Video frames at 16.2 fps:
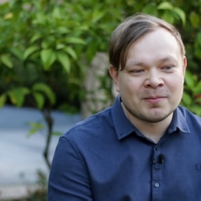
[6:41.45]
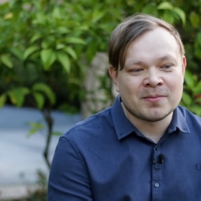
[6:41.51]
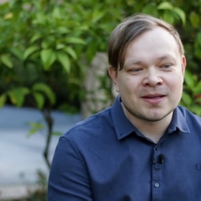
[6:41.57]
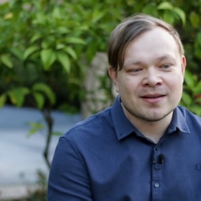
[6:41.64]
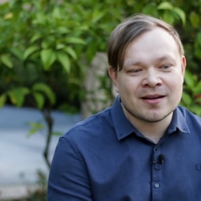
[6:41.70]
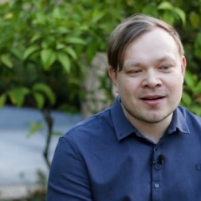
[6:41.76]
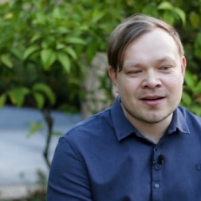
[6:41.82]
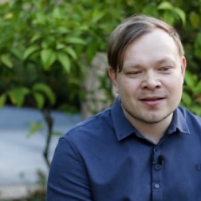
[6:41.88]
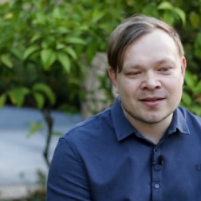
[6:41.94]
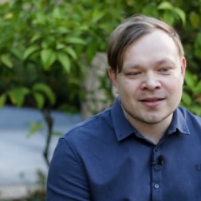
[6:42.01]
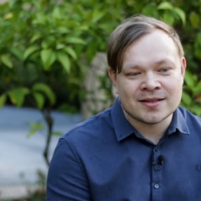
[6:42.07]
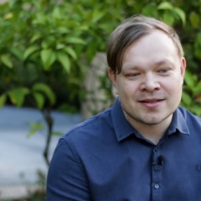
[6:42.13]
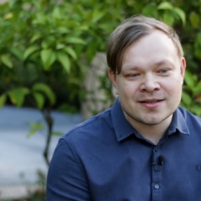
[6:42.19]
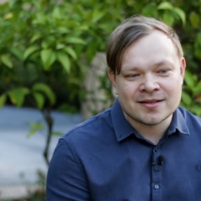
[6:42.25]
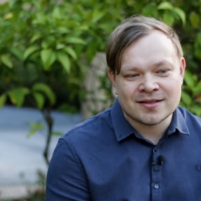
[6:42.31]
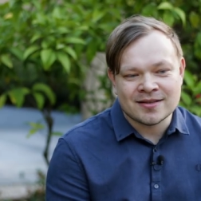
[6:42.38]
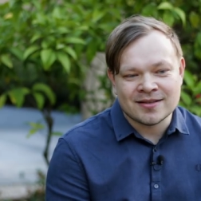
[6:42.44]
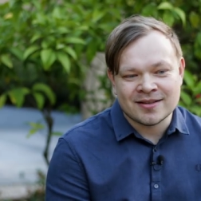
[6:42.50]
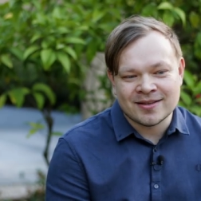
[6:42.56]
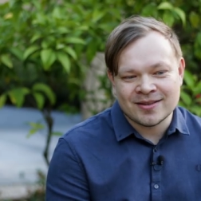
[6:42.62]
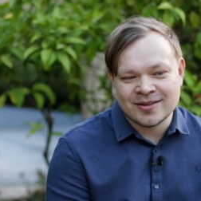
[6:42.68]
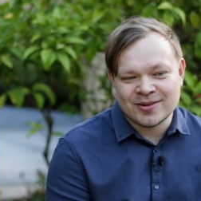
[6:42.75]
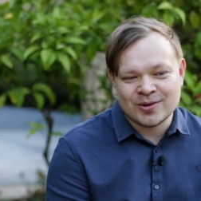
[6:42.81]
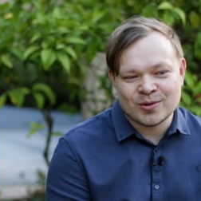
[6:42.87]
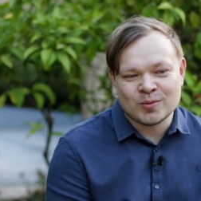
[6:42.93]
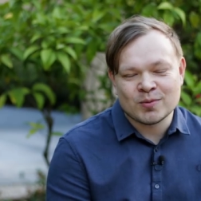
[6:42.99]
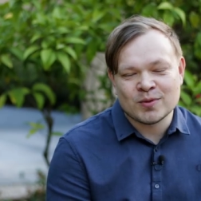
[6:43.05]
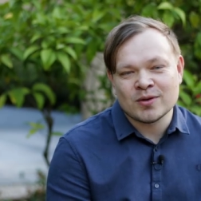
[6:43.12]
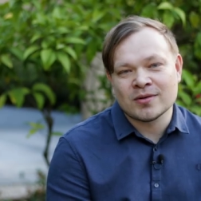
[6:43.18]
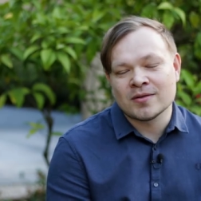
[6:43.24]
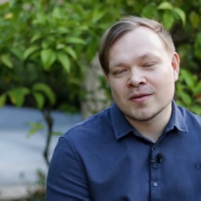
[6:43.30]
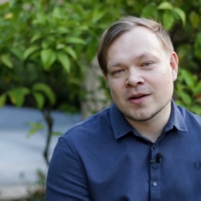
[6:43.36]
бинарность и не
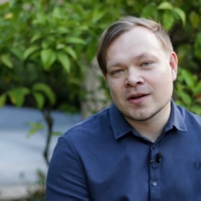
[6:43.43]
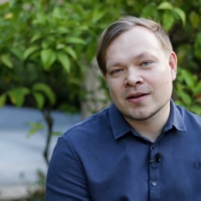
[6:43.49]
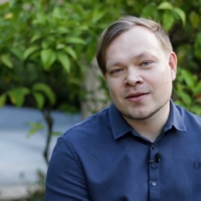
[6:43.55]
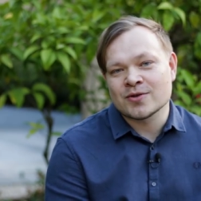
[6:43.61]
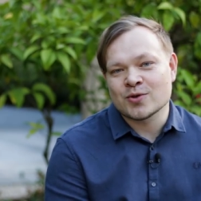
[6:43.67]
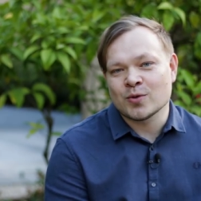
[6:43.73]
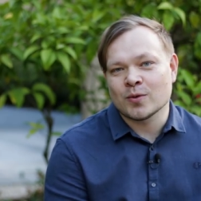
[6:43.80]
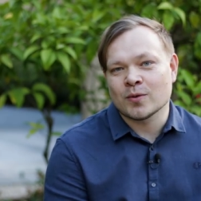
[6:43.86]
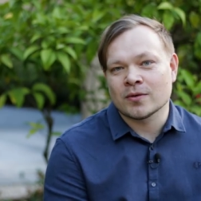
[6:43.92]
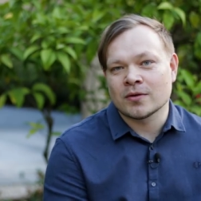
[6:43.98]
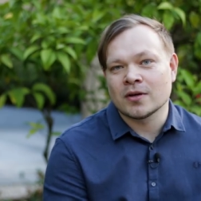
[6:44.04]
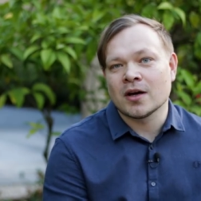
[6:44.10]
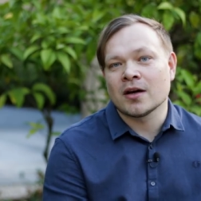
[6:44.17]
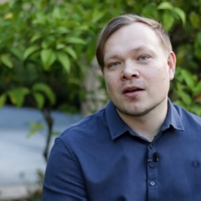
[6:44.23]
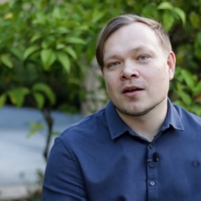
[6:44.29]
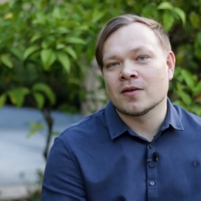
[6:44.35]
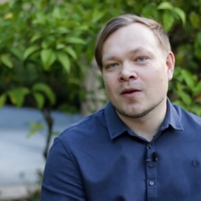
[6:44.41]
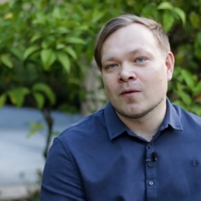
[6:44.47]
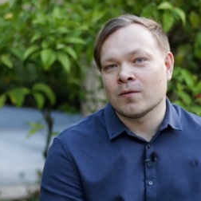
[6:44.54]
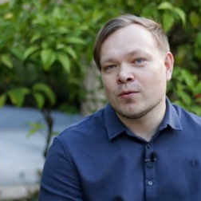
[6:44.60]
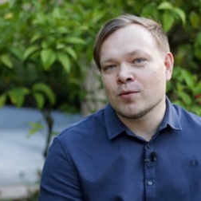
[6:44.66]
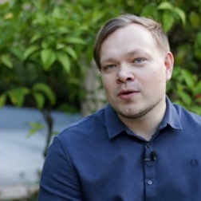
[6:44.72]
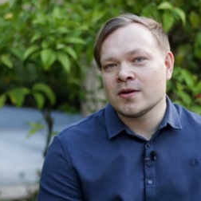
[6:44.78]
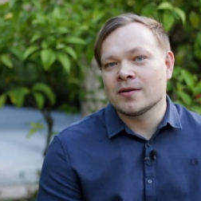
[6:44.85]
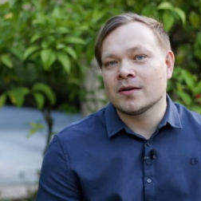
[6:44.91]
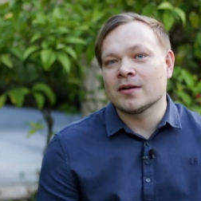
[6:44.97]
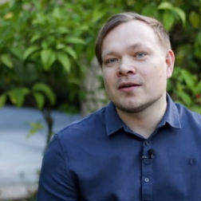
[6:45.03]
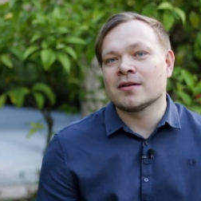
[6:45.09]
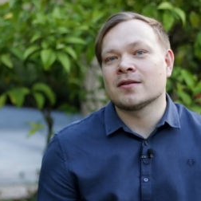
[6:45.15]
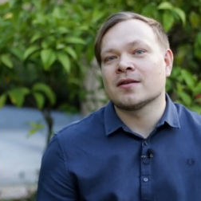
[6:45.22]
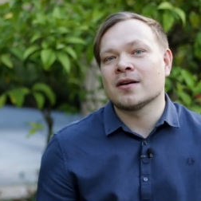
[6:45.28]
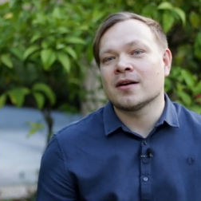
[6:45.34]
люблю говорить, что да, я доволен,
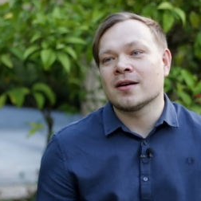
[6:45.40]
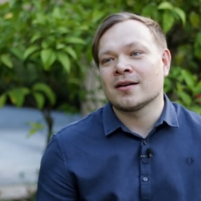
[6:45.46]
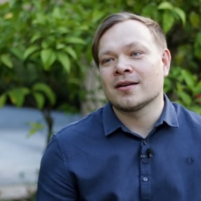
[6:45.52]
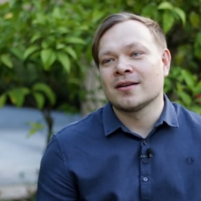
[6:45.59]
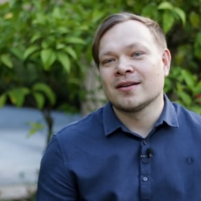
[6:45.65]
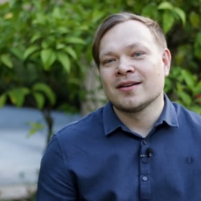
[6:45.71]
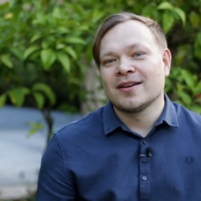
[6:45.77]
или да,